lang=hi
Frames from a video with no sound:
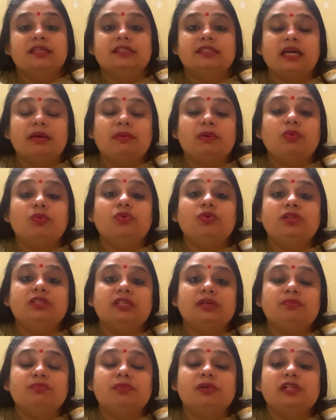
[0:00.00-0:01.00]
जब उन
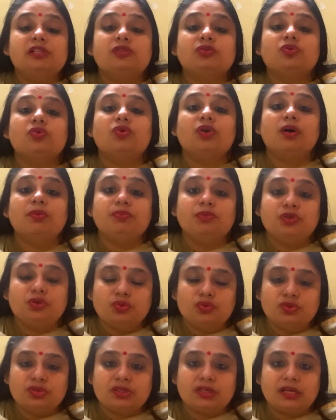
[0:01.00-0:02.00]
सिंबल्स को हम
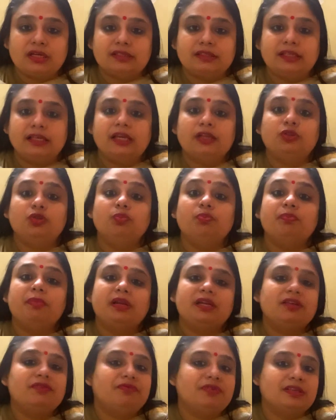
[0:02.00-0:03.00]
यूज करते हैं तो
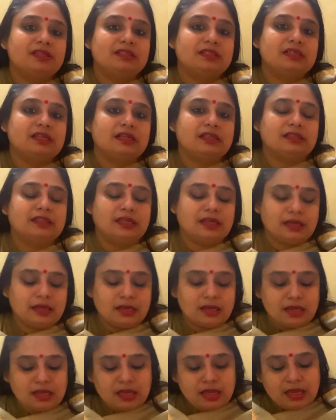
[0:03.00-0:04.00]
मैनिफेस्ट करते
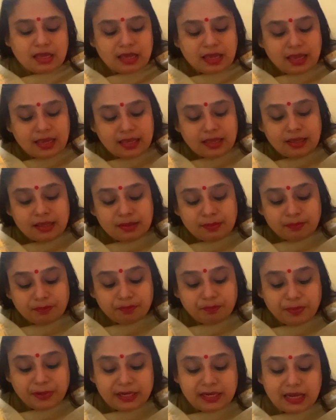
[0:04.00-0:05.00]

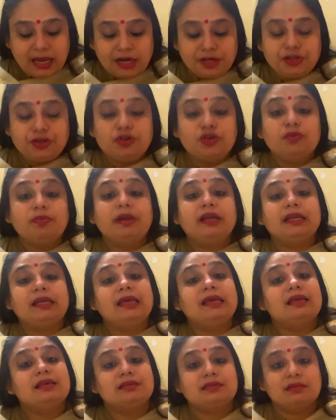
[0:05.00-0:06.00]
हैं बिना अट्यूनमेंट
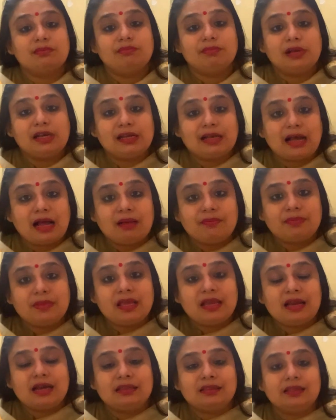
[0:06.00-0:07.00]
के ये सिंबल काम
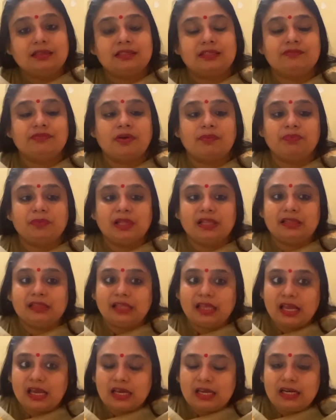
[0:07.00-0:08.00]
नहीं करते सिर्फ हमने
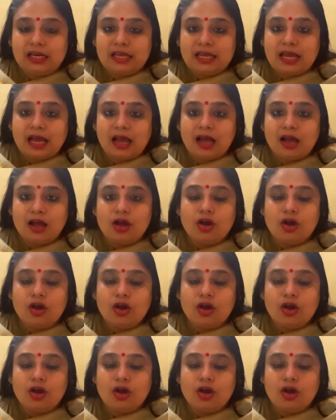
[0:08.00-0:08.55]
देख लिया